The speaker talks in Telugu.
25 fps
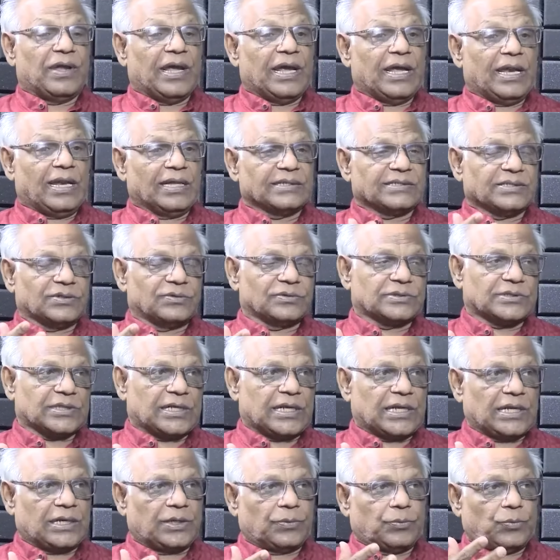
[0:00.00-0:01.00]
వేల
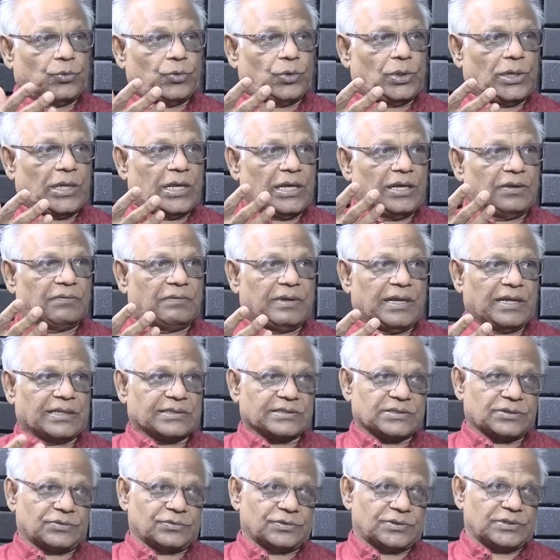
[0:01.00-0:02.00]
సంవత్సరాలు మూడు నాలుగు వేల
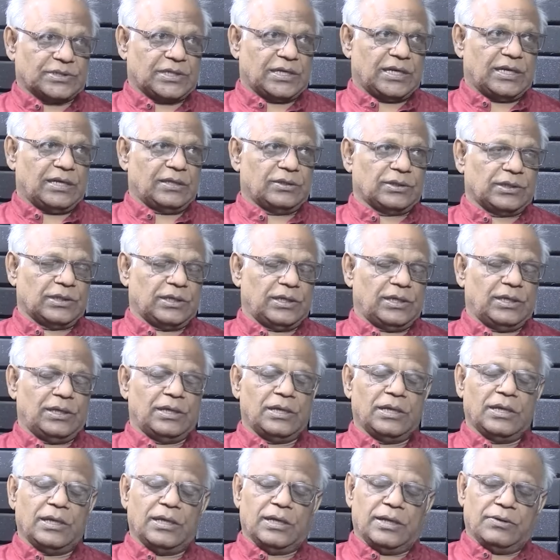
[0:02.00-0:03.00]
సంవత్సరాలకి
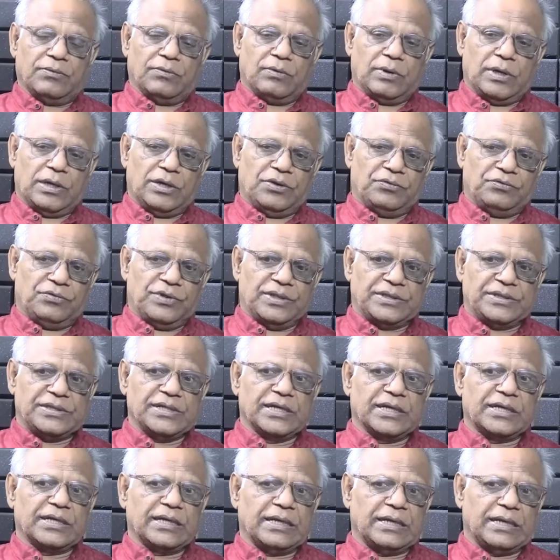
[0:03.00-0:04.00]
వాళ్ళు
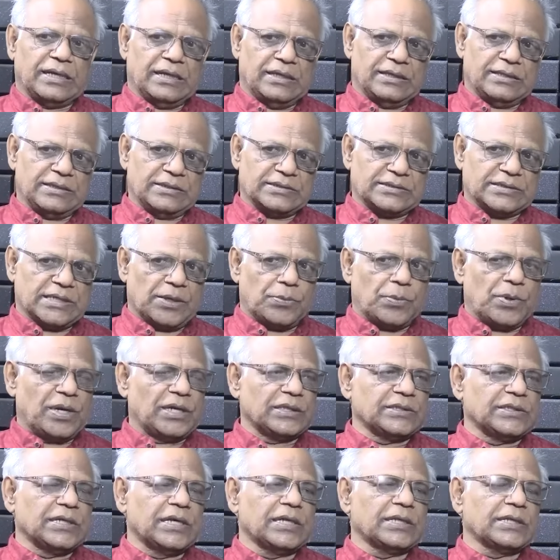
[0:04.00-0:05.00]
విద్యకి
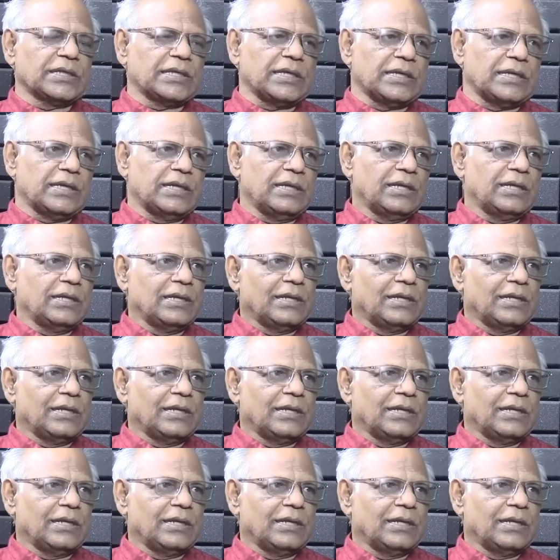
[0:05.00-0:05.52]
సమాజానికి